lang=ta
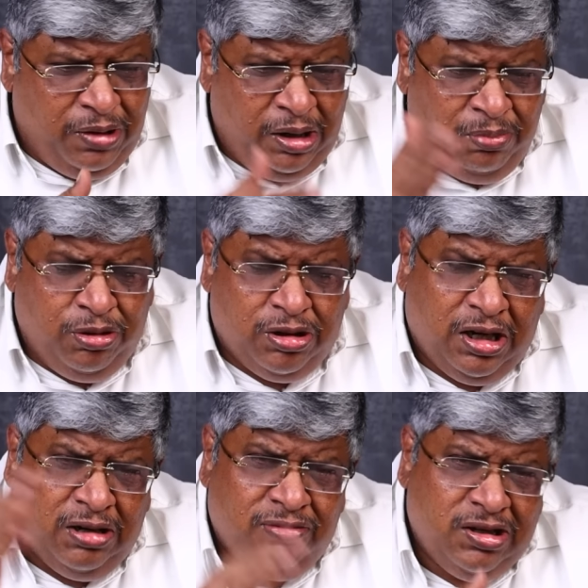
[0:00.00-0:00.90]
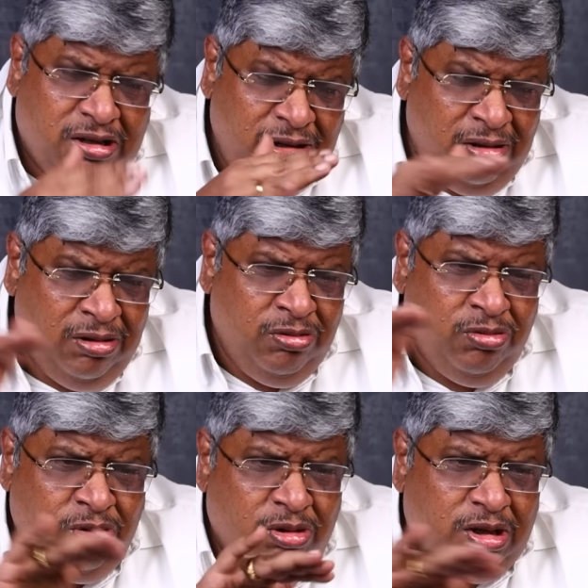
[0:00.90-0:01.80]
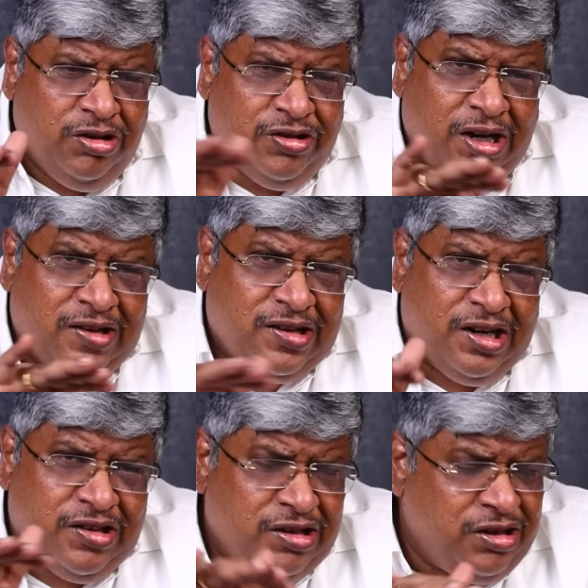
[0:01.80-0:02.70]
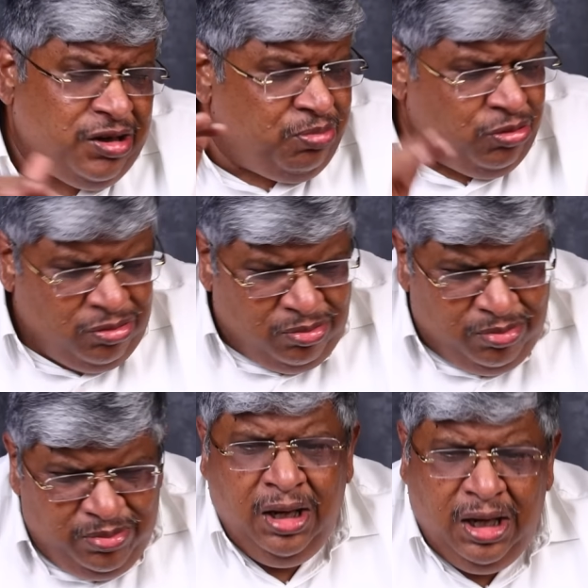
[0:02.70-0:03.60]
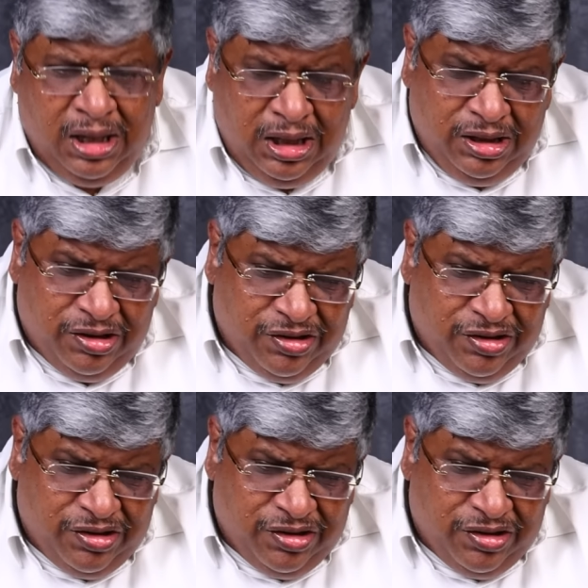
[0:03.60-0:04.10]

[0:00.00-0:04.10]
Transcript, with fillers: பணம் போட்ட அளவுக்கு உங்களுக்கு ஷேர்ஸ் கிடச்சிக்கிட்டே போகும் ஆனால் இந்த